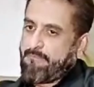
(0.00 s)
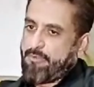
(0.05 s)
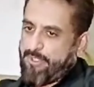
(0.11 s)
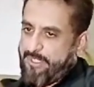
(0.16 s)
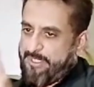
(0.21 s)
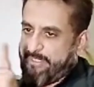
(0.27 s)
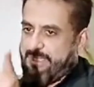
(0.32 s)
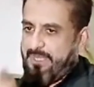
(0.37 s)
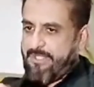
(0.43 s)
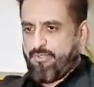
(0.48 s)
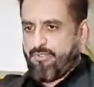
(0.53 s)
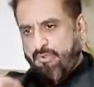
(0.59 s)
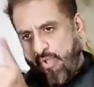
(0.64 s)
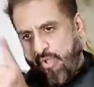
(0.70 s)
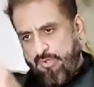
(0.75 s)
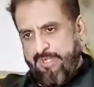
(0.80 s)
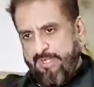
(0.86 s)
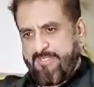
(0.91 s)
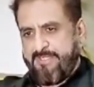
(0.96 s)
वो नेता जो
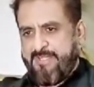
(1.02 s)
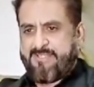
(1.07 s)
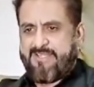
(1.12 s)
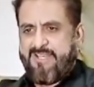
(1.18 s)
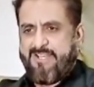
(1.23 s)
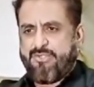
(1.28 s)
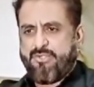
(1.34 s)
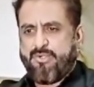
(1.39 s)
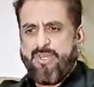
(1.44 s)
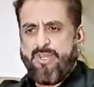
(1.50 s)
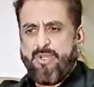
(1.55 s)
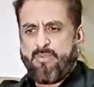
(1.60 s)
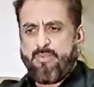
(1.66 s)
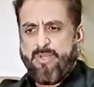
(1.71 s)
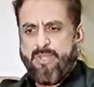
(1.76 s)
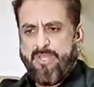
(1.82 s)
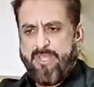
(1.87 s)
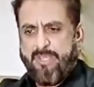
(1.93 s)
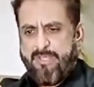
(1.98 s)
कांग्रेस के साथ जुड़े
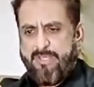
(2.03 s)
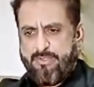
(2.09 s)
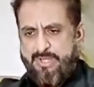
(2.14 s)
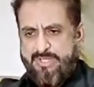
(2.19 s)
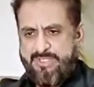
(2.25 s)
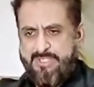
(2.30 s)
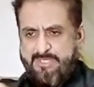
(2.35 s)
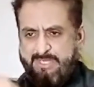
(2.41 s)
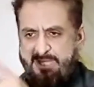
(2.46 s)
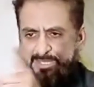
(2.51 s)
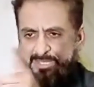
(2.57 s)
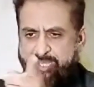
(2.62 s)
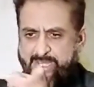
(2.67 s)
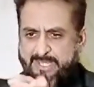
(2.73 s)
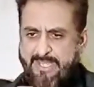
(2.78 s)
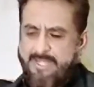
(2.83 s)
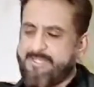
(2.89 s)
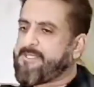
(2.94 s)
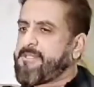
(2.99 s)
हुए हैं जो अजीत दादा
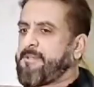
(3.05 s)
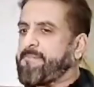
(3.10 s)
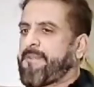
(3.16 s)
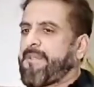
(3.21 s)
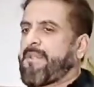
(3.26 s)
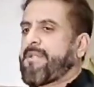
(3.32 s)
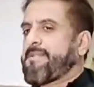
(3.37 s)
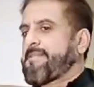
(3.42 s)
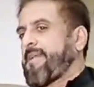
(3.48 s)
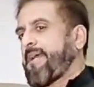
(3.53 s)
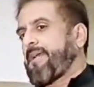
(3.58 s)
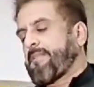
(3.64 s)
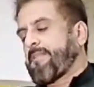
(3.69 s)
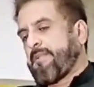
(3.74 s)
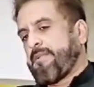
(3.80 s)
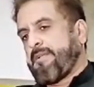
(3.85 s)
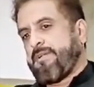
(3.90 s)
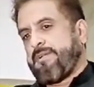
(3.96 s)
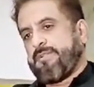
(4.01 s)
के एनसीपी के
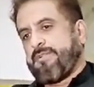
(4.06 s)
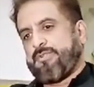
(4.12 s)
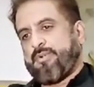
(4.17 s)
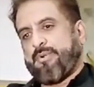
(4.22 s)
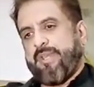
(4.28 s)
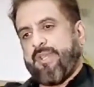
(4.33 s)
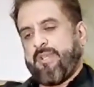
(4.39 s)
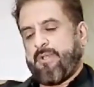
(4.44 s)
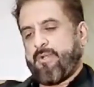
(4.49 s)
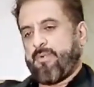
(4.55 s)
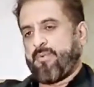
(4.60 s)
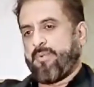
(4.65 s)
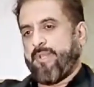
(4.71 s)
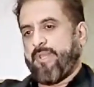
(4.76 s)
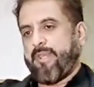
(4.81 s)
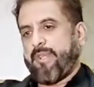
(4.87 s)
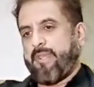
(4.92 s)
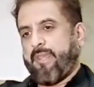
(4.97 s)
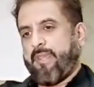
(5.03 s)
साथ जुड़े
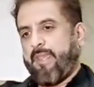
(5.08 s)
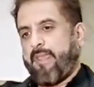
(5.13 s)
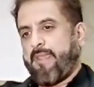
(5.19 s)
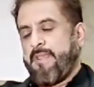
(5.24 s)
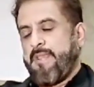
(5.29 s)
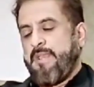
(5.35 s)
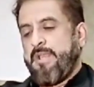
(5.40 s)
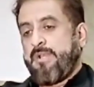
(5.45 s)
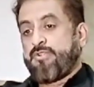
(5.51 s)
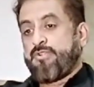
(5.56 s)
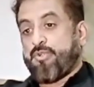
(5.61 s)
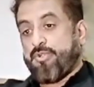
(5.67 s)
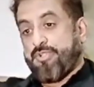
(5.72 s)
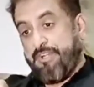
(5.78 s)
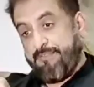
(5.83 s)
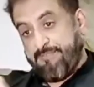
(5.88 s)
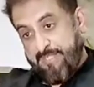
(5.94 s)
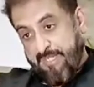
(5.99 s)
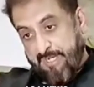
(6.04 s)
हुए हैं जो
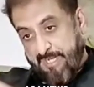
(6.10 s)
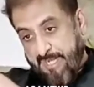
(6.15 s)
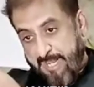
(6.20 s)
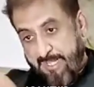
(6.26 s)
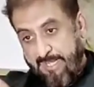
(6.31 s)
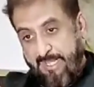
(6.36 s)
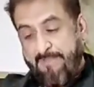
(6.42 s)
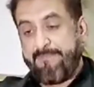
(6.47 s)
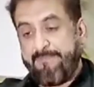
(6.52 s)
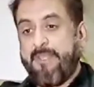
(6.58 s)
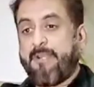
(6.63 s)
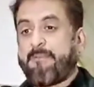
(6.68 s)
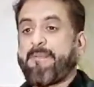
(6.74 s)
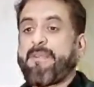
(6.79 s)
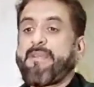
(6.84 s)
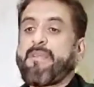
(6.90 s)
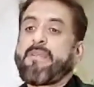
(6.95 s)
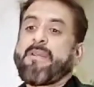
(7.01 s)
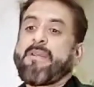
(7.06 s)
शिवसेना के अंदर
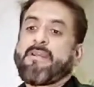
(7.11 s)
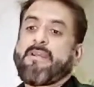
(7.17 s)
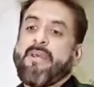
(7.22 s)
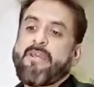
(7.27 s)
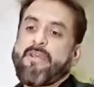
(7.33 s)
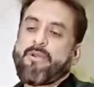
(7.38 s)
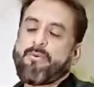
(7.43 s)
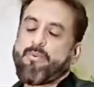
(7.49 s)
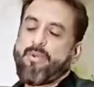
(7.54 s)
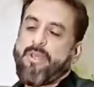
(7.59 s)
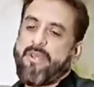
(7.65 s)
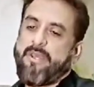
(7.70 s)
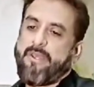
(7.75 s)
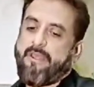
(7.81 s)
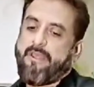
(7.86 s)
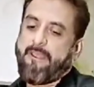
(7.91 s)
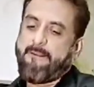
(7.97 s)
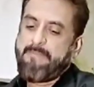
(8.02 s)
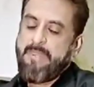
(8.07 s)
भी गए हुए
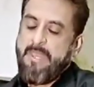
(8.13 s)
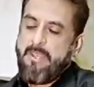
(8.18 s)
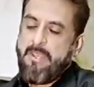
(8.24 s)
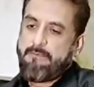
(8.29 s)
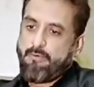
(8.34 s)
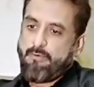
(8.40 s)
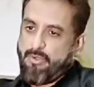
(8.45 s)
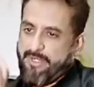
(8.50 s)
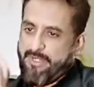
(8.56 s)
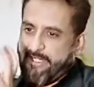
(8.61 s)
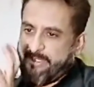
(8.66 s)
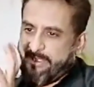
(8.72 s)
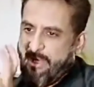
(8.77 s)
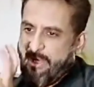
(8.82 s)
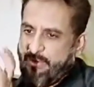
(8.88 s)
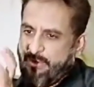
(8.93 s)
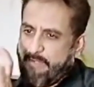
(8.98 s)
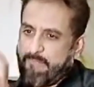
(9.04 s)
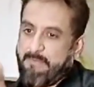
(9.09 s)
हैं वो
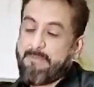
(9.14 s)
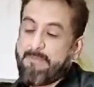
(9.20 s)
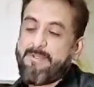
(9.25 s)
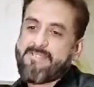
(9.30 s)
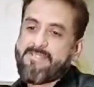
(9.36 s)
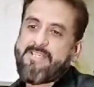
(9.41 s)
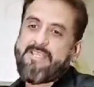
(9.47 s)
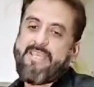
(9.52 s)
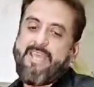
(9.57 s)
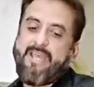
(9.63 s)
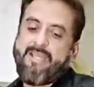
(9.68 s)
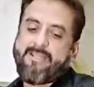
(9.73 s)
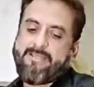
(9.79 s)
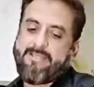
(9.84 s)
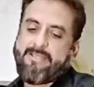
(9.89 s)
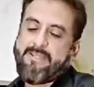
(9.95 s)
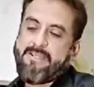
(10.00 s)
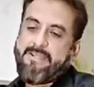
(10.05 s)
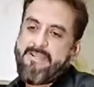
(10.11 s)
नेताओं की बेबसी क्या
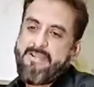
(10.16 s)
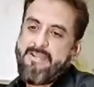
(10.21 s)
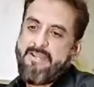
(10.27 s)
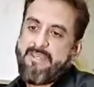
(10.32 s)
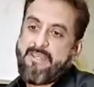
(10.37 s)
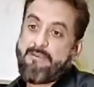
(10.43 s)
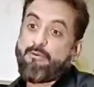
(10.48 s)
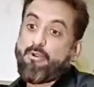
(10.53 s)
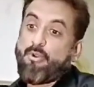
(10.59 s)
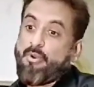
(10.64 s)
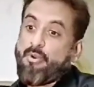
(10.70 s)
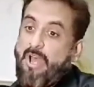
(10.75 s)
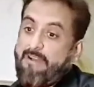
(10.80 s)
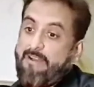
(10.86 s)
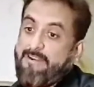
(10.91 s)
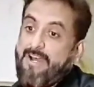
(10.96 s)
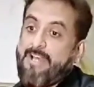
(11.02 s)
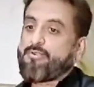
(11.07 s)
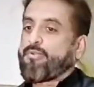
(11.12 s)
थी कि वो लोग
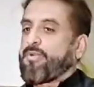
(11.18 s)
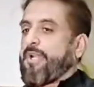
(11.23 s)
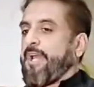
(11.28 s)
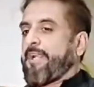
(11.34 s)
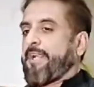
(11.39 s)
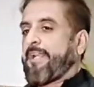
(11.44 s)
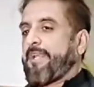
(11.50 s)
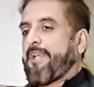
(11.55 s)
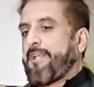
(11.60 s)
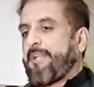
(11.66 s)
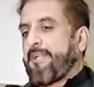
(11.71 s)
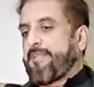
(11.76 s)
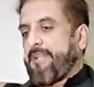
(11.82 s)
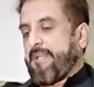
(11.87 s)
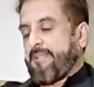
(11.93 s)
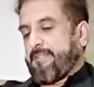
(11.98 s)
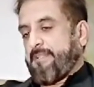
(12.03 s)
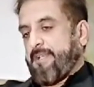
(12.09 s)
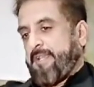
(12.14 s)
आवाज़ उठाने के लिए
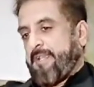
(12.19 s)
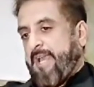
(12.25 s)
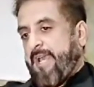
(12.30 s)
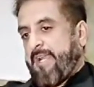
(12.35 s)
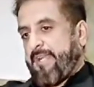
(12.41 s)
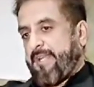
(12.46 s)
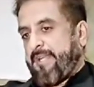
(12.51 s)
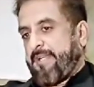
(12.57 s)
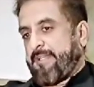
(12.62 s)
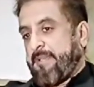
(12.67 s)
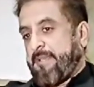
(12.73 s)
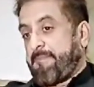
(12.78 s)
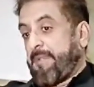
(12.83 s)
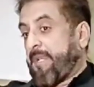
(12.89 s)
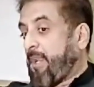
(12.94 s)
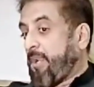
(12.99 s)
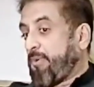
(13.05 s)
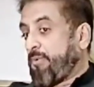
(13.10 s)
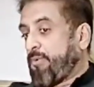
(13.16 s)
तक तैयार नहीं थे
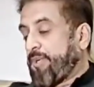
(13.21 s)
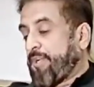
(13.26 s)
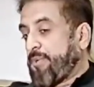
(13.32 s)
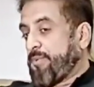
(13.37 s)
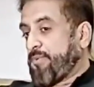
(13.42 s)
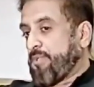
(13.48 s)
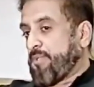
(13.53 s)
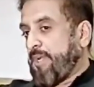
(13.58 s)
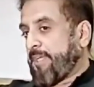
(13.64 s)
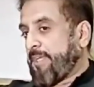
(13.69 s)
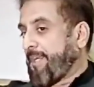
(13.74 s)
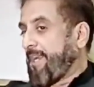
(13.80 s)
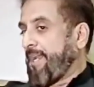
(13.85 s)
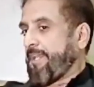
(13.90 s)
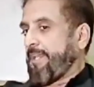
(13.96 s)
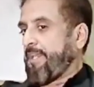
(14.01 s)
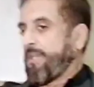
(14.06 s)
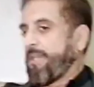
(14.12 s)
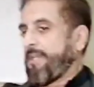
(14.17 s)
मीरा रोड की उस घटना
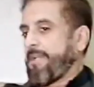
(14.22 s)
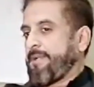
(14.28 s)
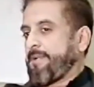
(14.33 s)
के